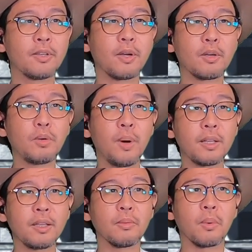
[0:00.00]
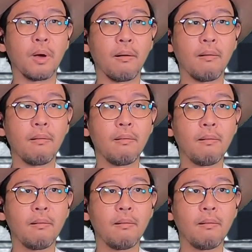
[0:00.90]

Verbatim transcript: や、だから食われてんのか。